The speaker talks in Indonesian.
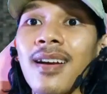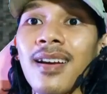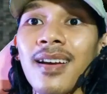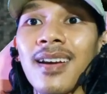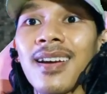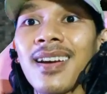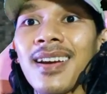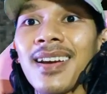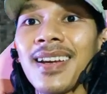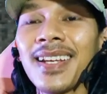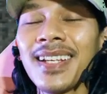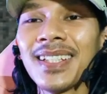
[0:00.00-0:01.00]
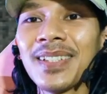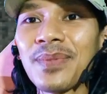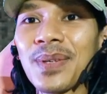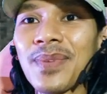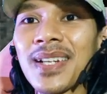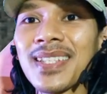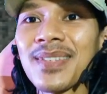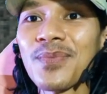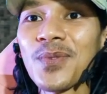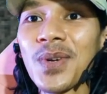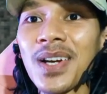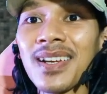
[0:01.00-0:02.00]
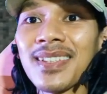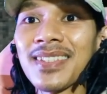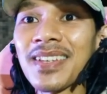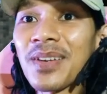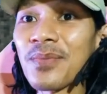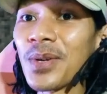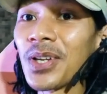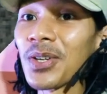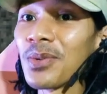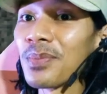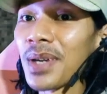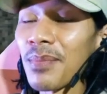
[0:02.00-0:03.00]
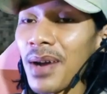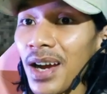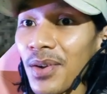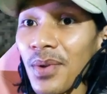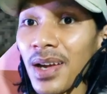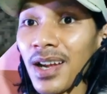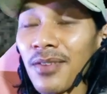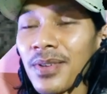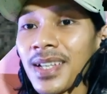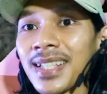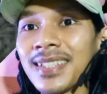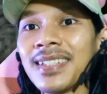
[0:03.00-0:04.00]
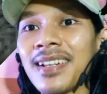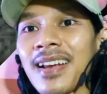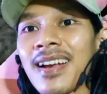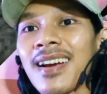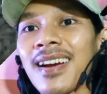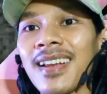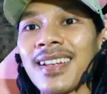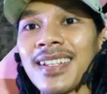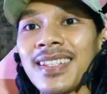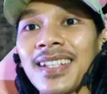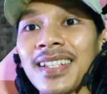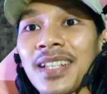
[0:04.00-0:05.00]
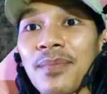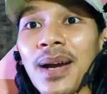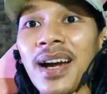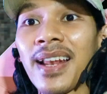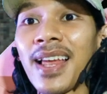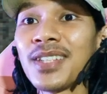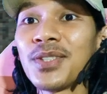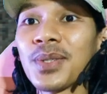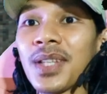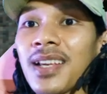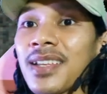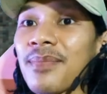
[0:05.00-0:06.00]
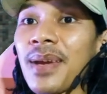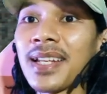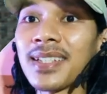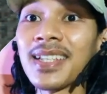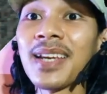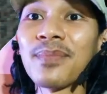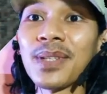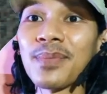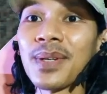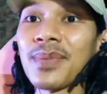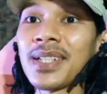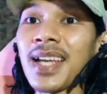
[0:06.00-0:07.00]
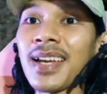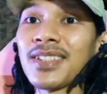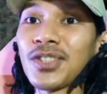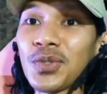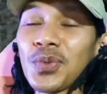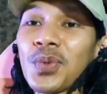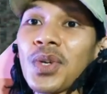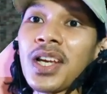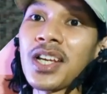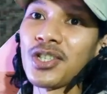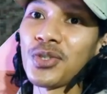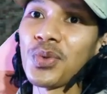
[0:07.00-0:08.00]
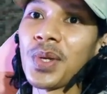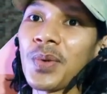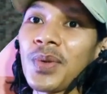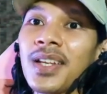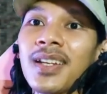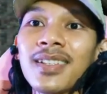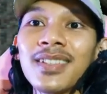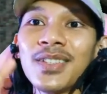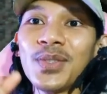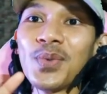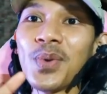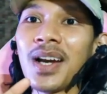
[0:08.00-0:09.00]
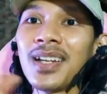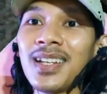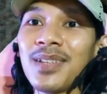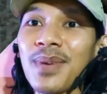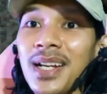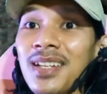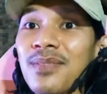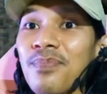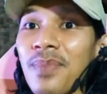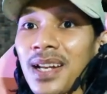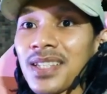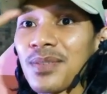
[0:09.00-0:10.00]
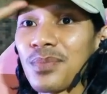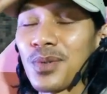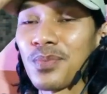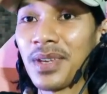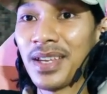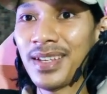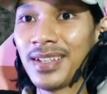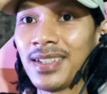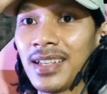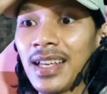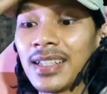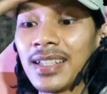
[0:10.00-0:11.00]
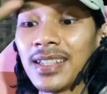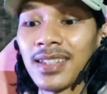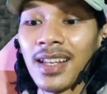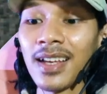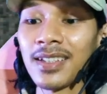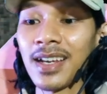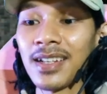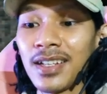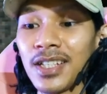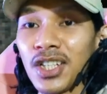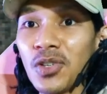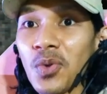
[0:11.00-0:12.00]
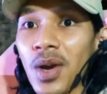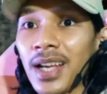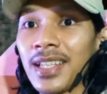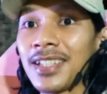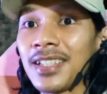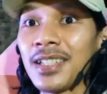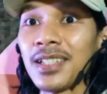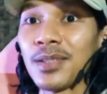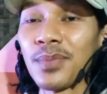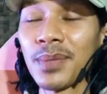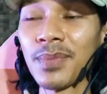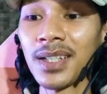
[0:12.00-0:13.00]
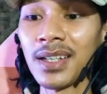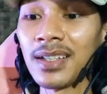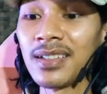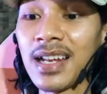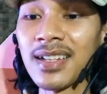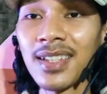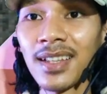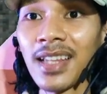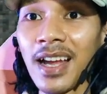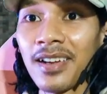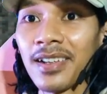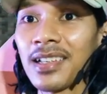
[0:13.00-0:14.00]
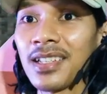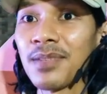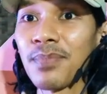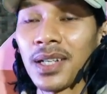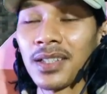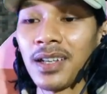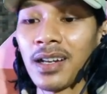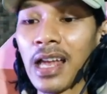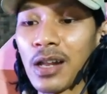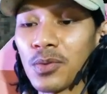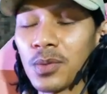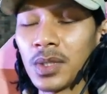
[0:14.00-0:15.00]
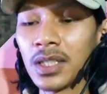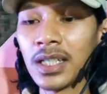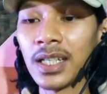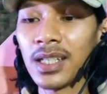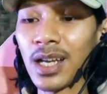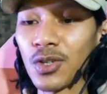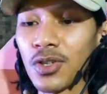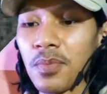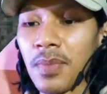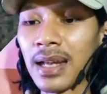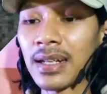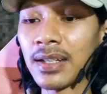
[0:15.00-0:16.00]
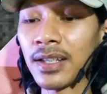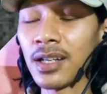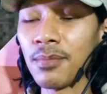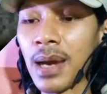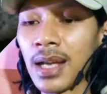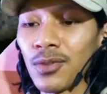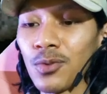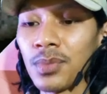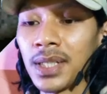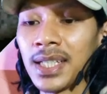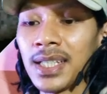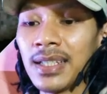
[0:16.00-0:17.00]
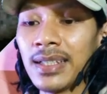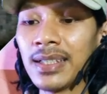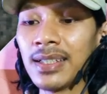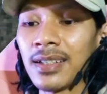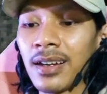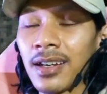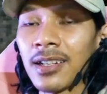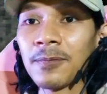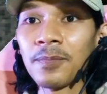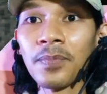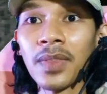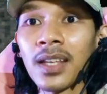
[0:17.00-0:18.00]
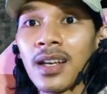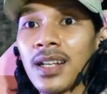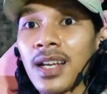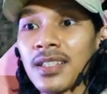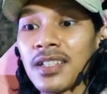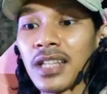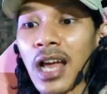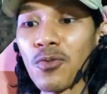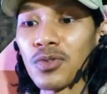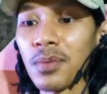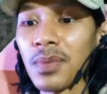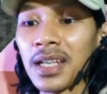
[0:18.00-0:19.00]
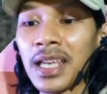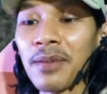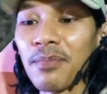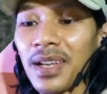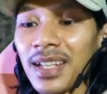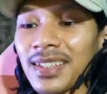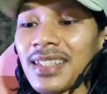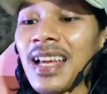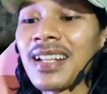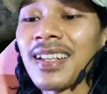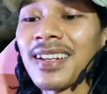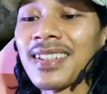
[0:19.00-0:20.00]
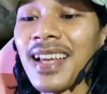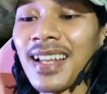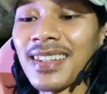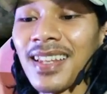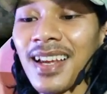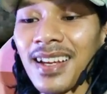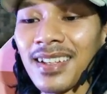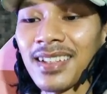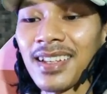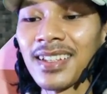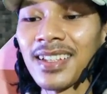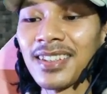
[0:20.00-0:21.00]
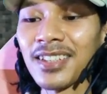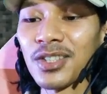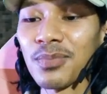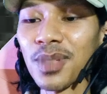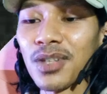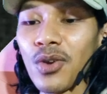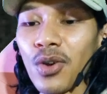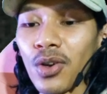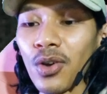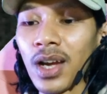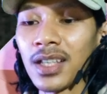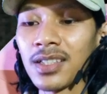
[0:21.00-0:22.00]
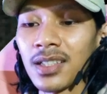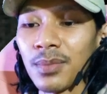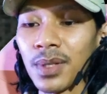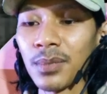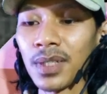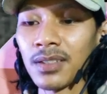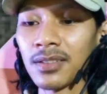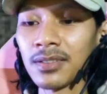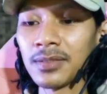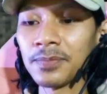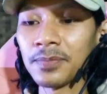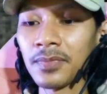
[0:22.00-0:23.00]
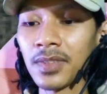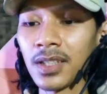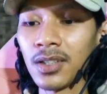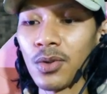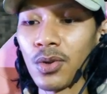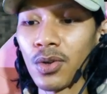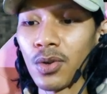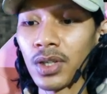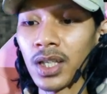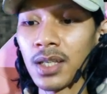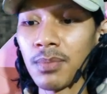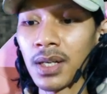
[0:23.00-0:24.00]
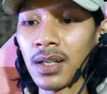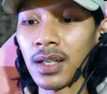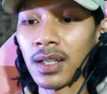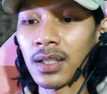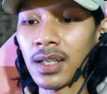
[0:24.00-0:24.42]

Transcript: Hai teman-teman semua, Assalamualaikum nama aku Raffi Indra Kali ini kita bakal lanjut lagi main game teman-teman Yaitu Suikoden 2 Dan dimana di part sebelumnya Kita lagi ada di gua ini nih teman-teman Dan setak ya di part yang lalu Ini harus kemana nih ada batu begini ya kan Gak dikasih tahu sama gamenya Dan ternyata kita cuma dorong aja teman-teman Dorongnya gimana nih?